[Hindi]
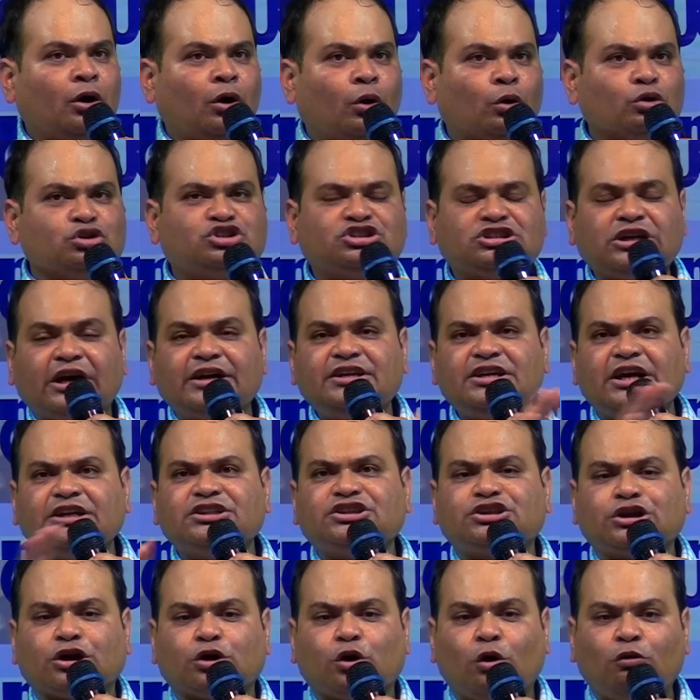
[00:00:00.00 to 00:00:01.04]
उस
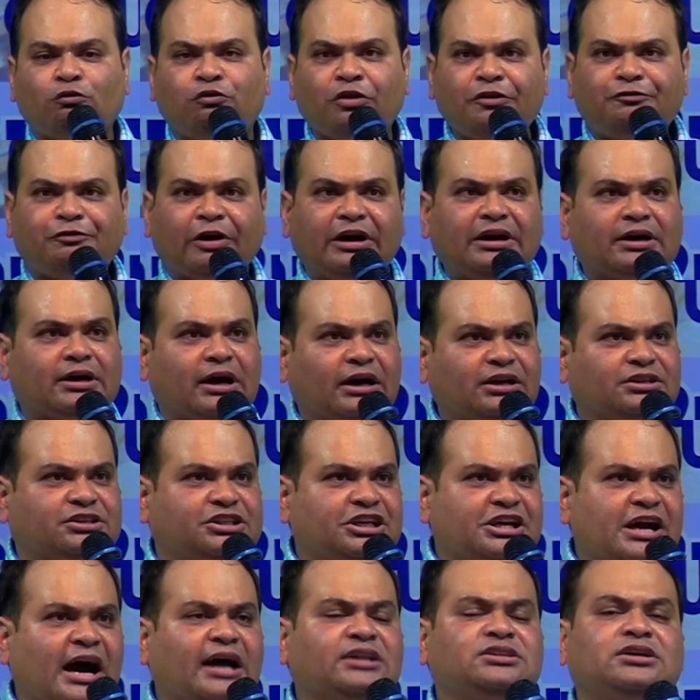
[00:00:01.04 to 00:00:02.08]
षड्यंत्र को विफल कर
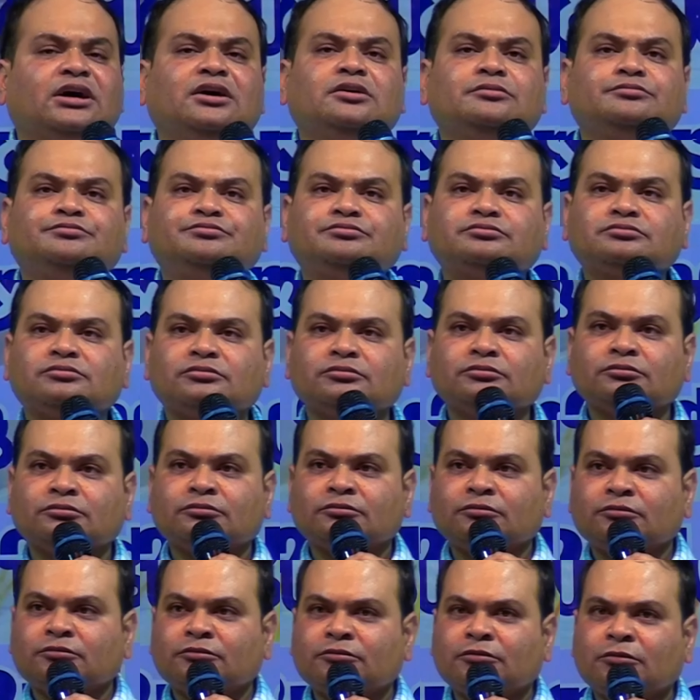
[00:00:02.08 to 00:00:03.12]
दिया था
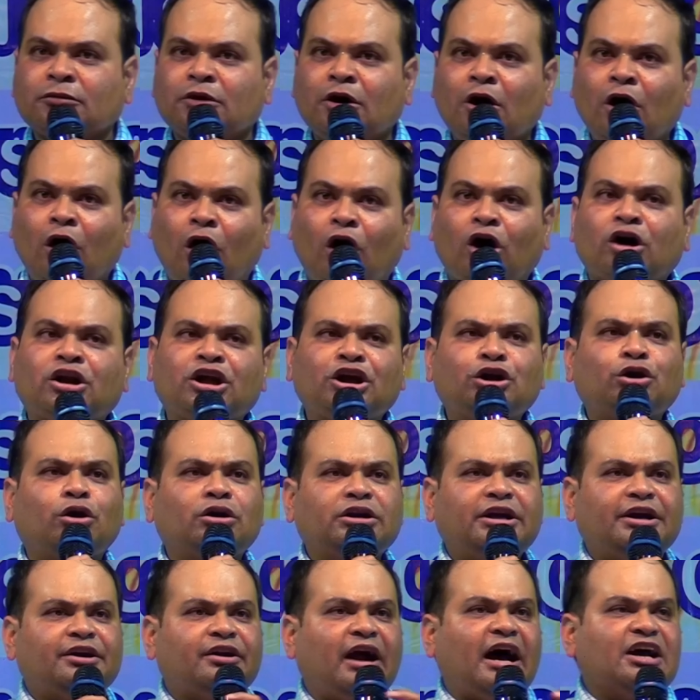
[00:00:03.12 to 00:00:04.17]
और
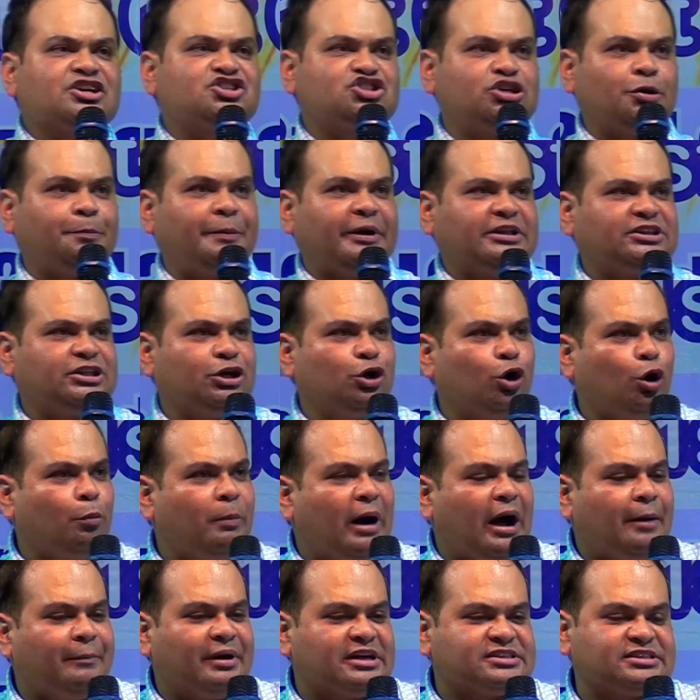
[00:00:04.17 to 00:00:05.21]
इन्होंने राष्ट्रपति
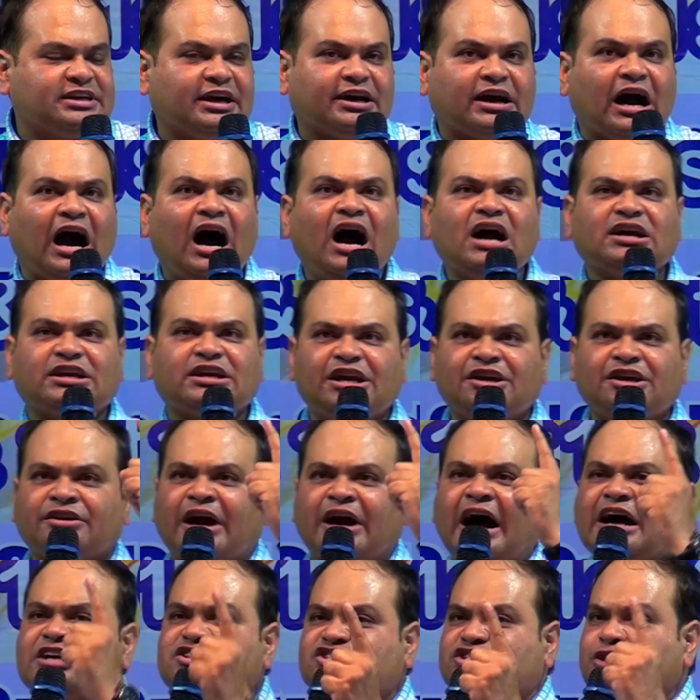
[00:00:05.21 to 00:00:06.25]
ओबामा से कहा कि
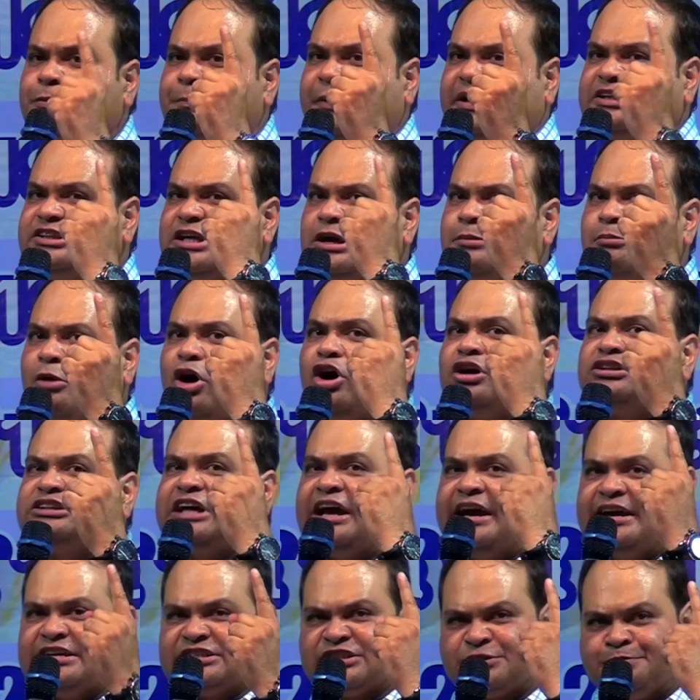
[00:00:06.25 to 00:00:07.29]
राष्ट्रपति
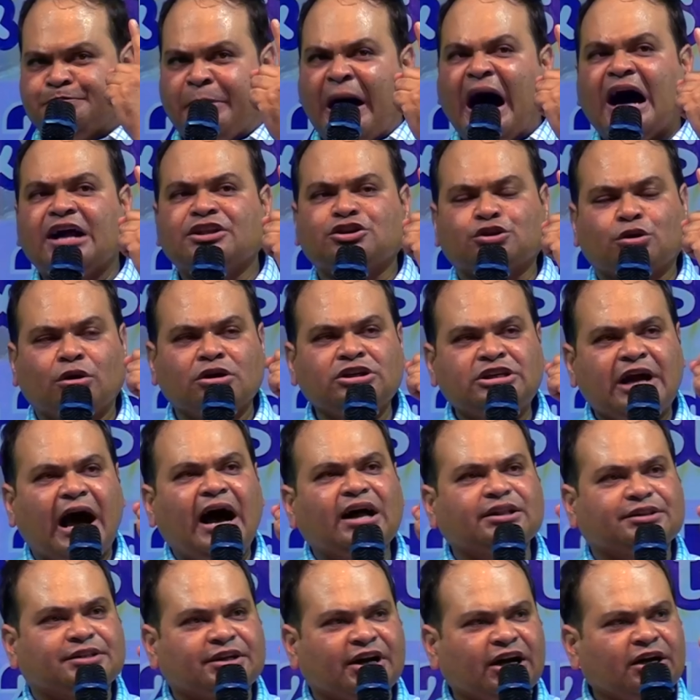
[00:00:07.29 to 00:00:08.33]
महोदय इस बात को
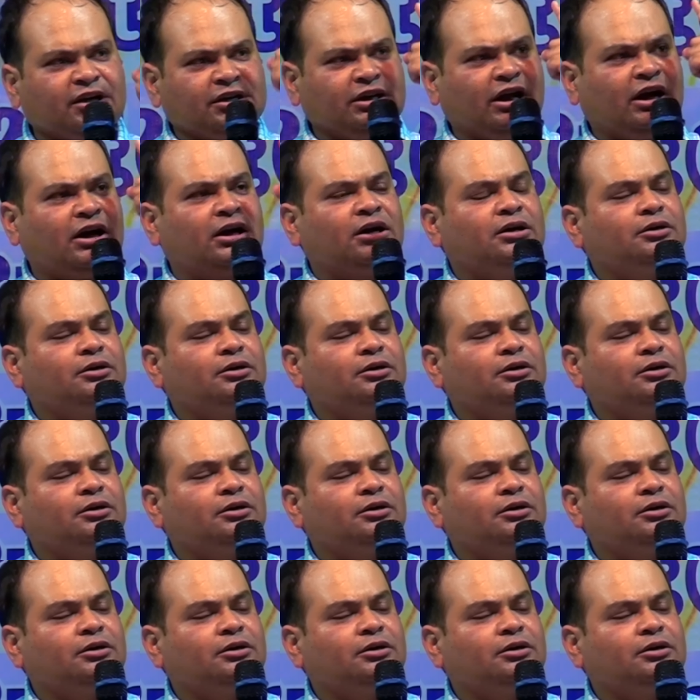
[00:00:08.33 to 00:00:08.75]
याद रखना